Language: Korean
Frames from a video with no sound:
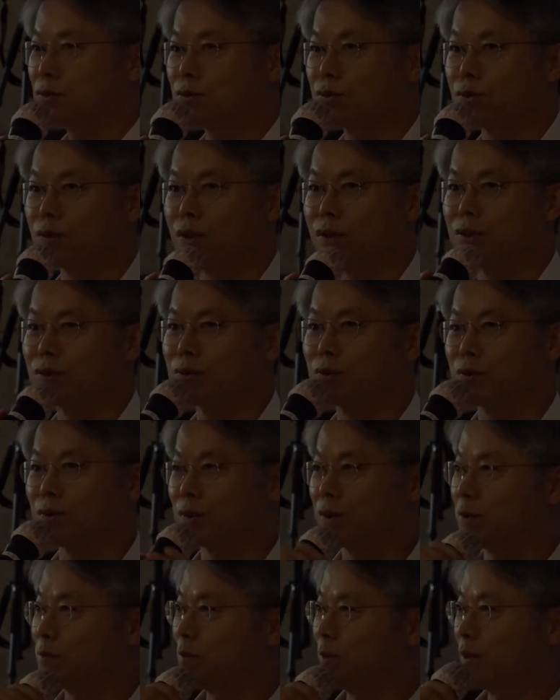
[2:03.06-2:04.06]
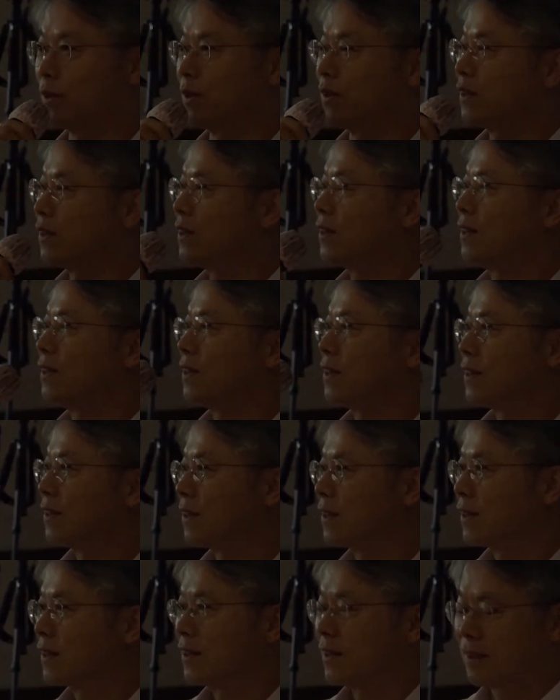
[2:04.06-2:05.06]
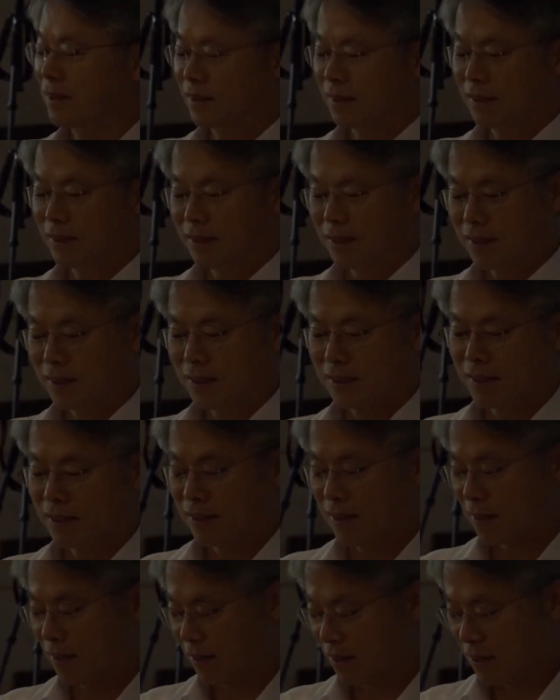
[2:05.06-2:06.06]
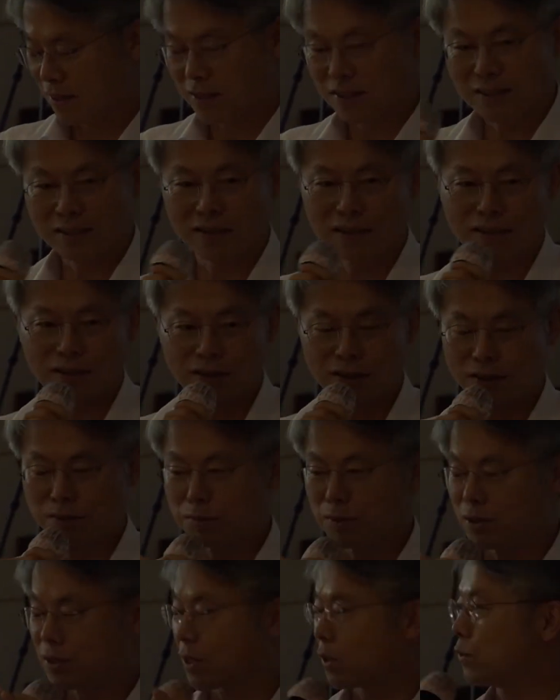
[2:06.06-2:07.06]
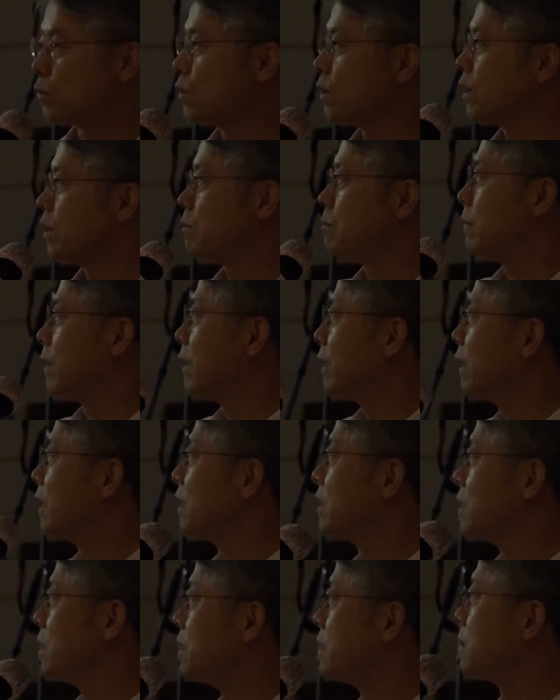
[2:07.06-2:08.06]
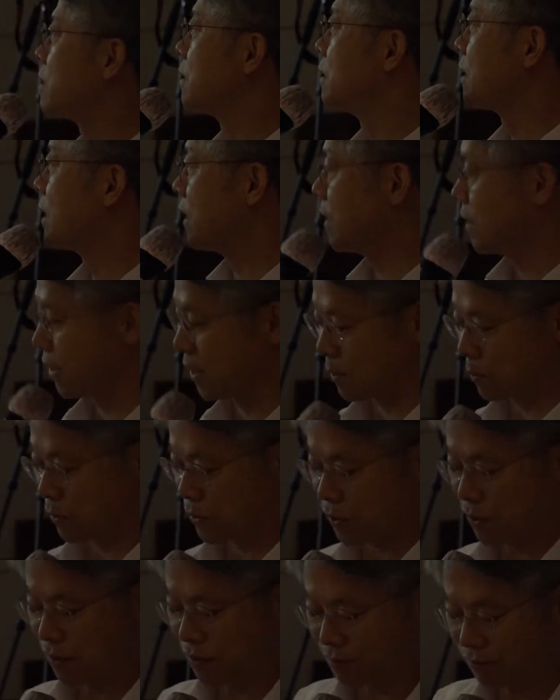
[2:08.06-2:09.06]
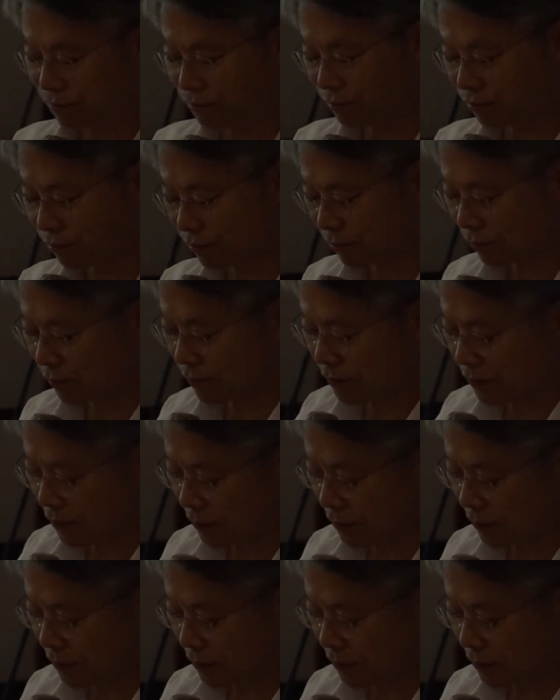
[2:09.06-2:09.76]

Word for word: 손도 아니고 이거 뭐. 오신 순서예요. 시민 자유대학만의 질서가 있는가 보죠? 수업 순서.